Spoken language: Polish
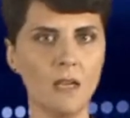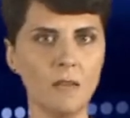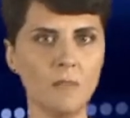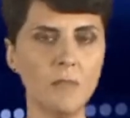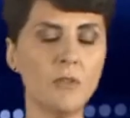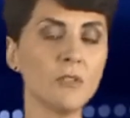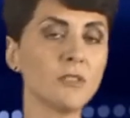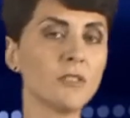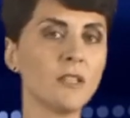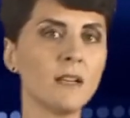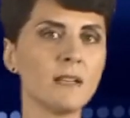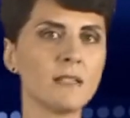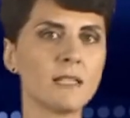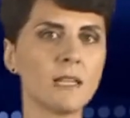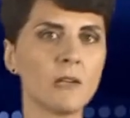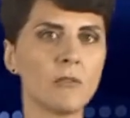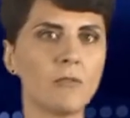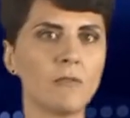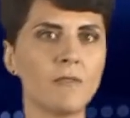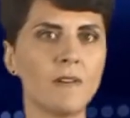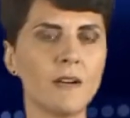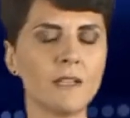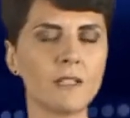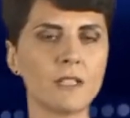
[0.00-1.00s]
Można je
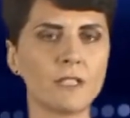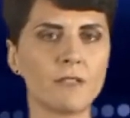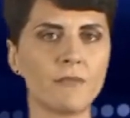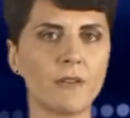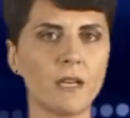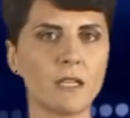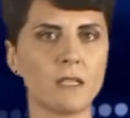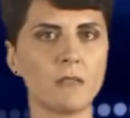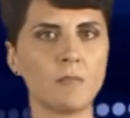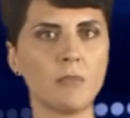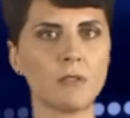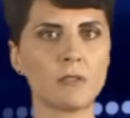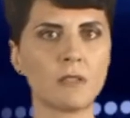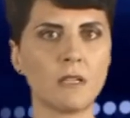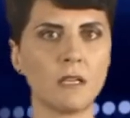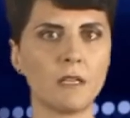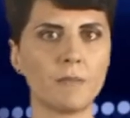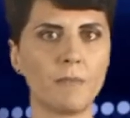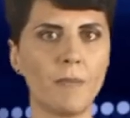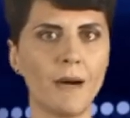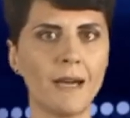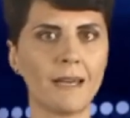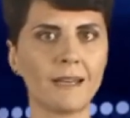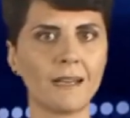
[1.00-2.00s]
zauważyć w
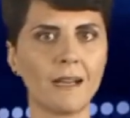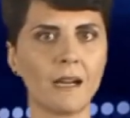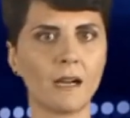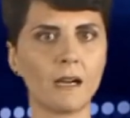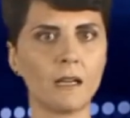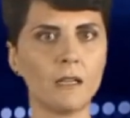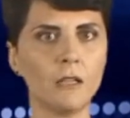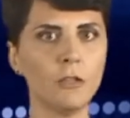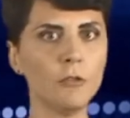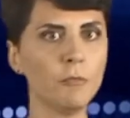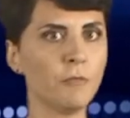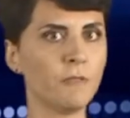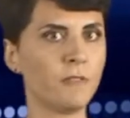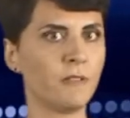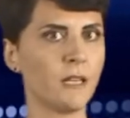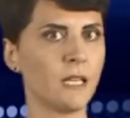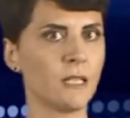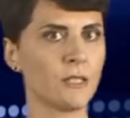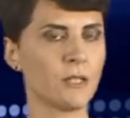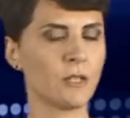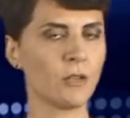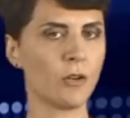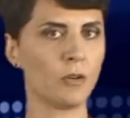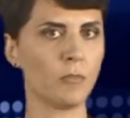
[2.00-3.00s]
raciborskich parkach lub w
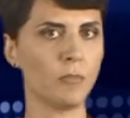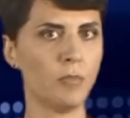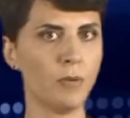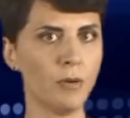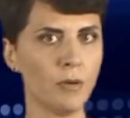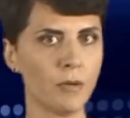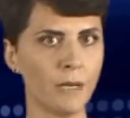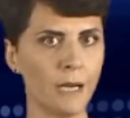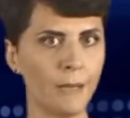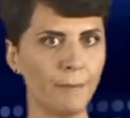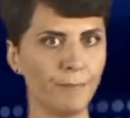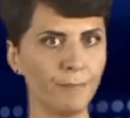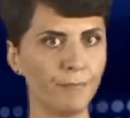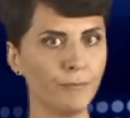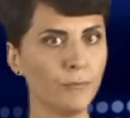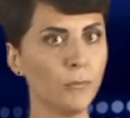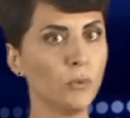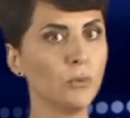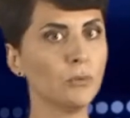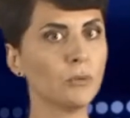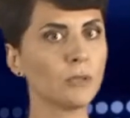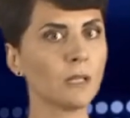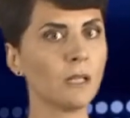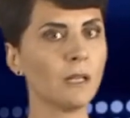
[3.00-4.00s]
lesie Obora.
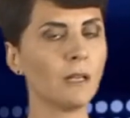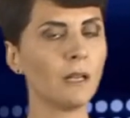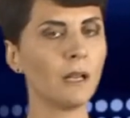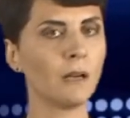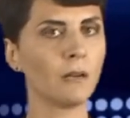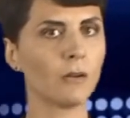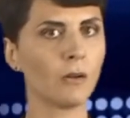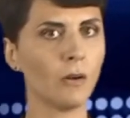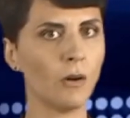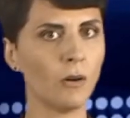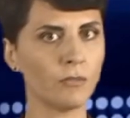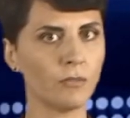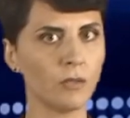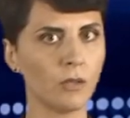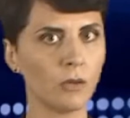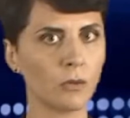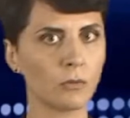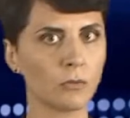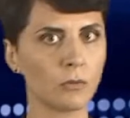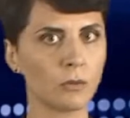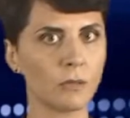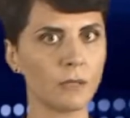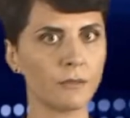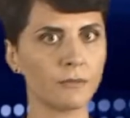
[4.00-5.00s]
Budki
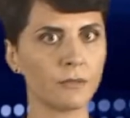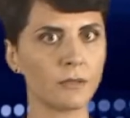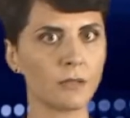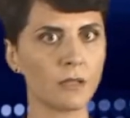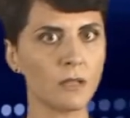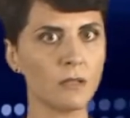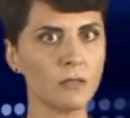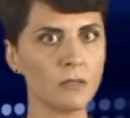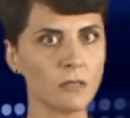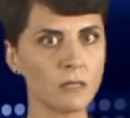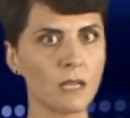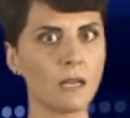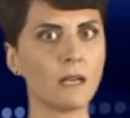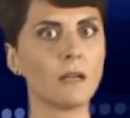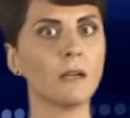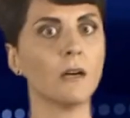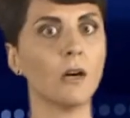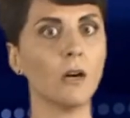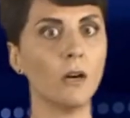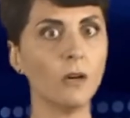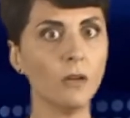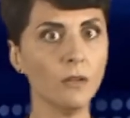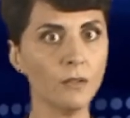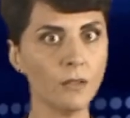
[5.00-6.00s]
lęgowe, o które w trosce
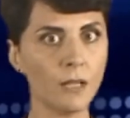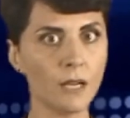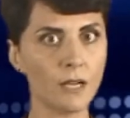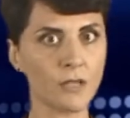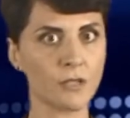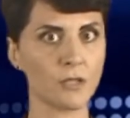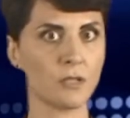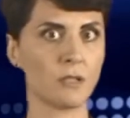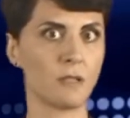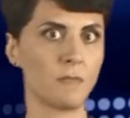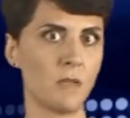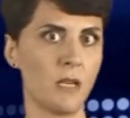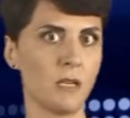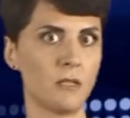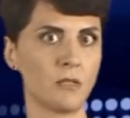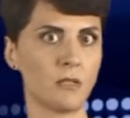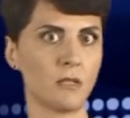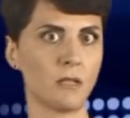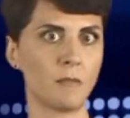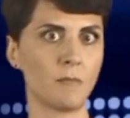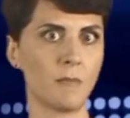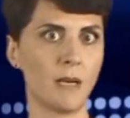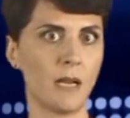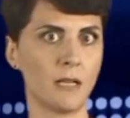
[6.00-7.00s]
o naszych
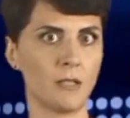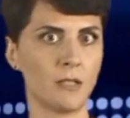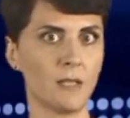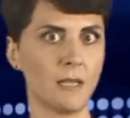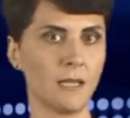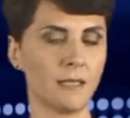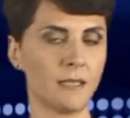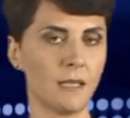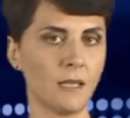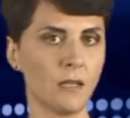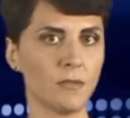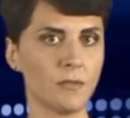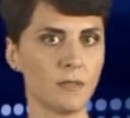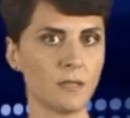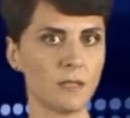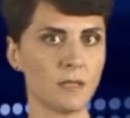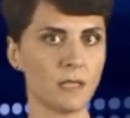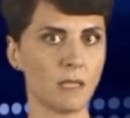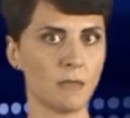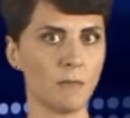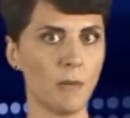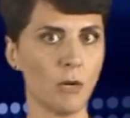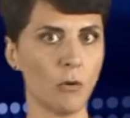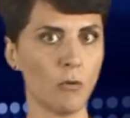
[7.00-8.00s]
mniejszych braci
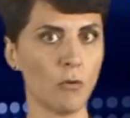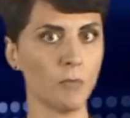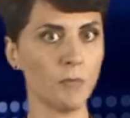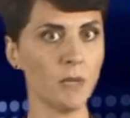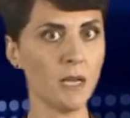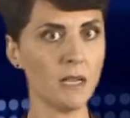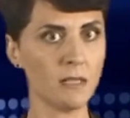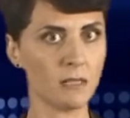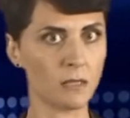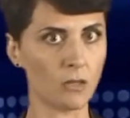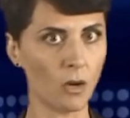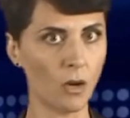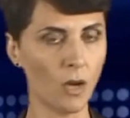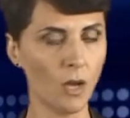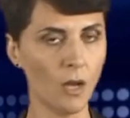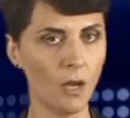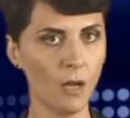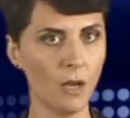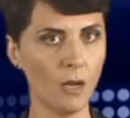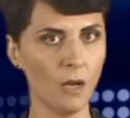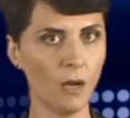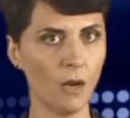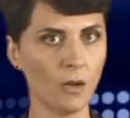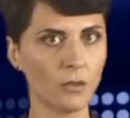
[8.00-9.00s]
latających zadbało miasto,
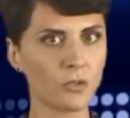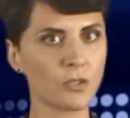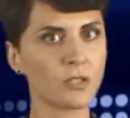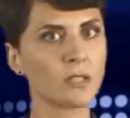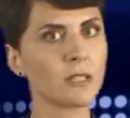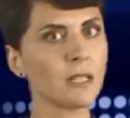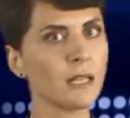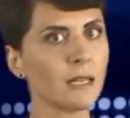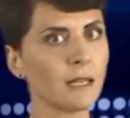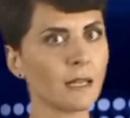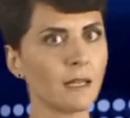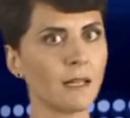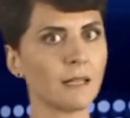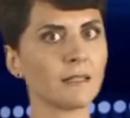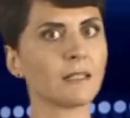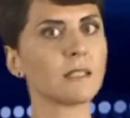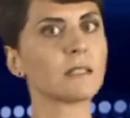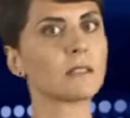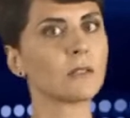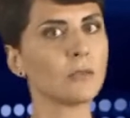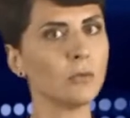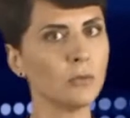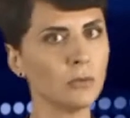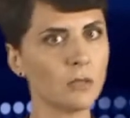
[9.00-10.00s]
od czterech
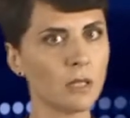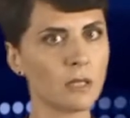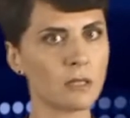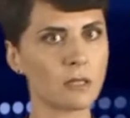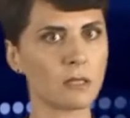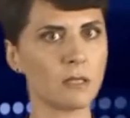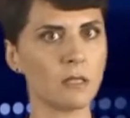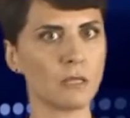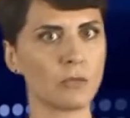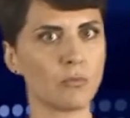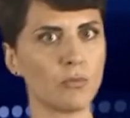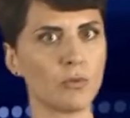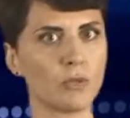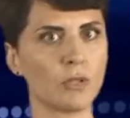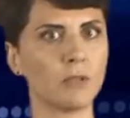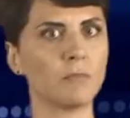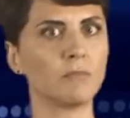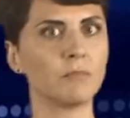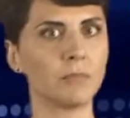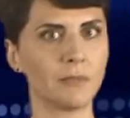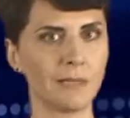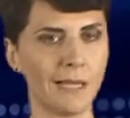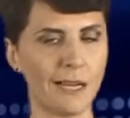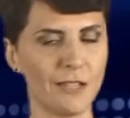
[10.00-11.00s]
lat skutecznie
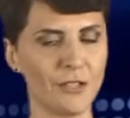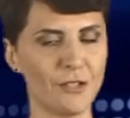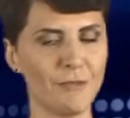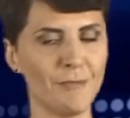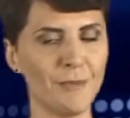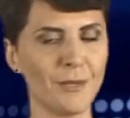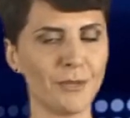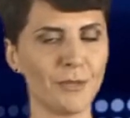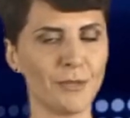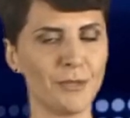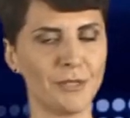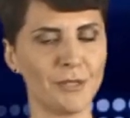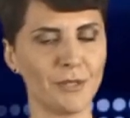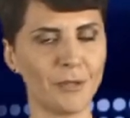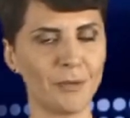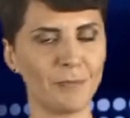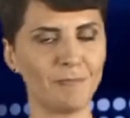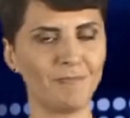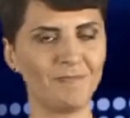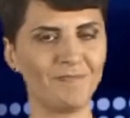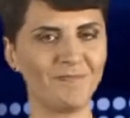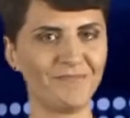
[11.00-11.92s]
służą ptasim rodzicom.